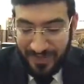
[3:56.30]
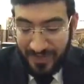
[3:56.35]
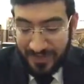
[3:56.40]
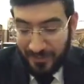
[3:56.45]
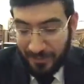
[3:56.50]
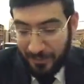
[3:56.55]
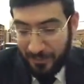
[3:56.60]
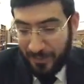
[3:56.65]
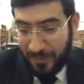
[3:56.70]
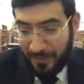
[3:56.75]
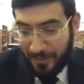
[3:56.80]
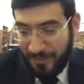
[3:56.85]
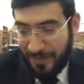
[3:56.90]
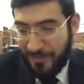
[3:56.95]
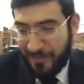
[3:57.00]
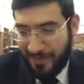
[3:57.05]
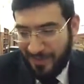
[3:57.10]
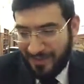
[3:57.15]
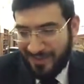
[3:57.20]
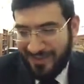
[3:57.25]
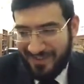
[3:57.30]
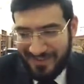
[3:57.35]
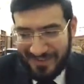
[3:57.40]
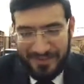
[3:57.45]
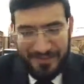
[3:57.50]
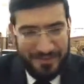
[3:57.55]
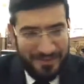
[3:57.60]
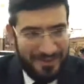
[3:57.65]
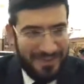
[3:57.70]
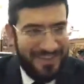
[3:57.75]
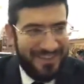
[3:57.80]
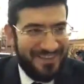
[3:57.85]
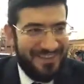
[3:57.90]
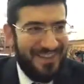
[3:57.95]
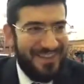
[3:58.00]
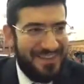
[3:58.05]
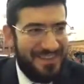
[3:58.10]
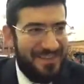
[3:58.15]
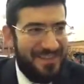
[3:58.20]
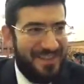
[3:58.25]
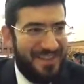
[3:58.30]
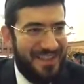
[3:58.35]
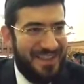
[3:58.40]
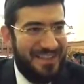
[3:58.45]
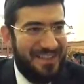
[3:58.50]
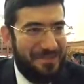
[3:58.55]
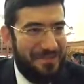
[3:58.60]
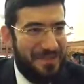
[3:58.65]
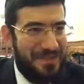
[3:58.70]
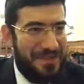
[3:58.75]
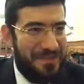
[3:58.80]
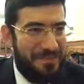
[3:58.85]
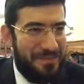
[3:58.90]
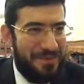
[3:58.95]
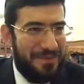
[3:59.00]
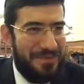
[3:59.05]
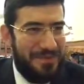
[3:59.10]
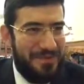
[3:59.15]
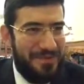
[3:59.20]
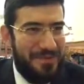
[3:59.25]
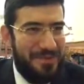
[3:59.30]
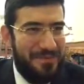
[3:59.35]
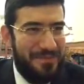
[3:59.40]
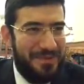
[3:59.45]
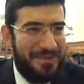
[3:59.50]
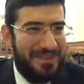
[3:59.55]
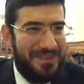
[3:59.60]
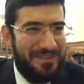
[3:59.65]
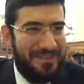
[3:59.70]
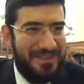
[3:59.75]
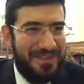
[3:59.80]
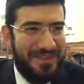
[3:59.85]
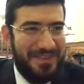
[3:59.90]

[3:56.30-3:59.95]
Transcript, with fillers: но проблема, когда начнут растаскивать каждый по щепотке, очень быстро все